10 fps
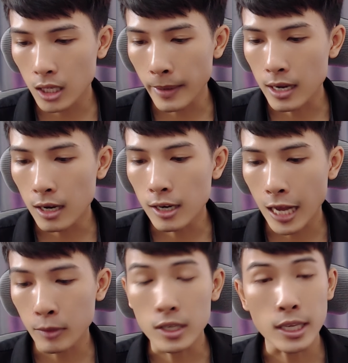bạn có thể là
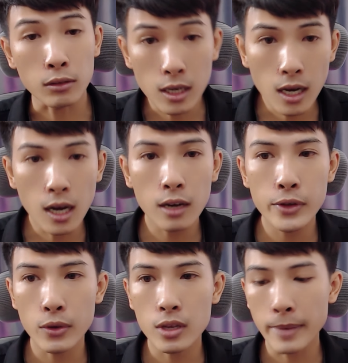làm được nhiều thứ hơn
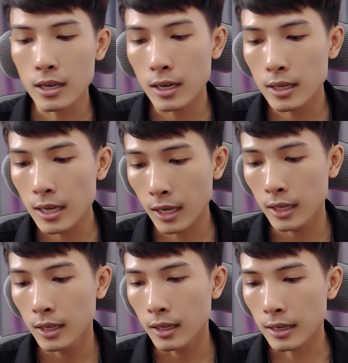ví dụ như bạn có thể là
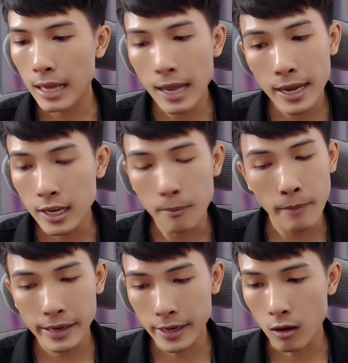like
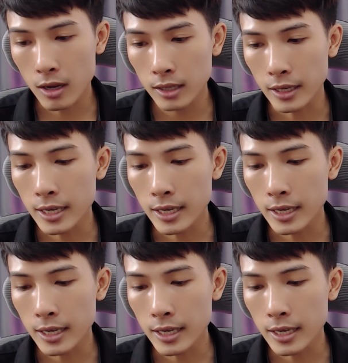comment này nọ ha thì cái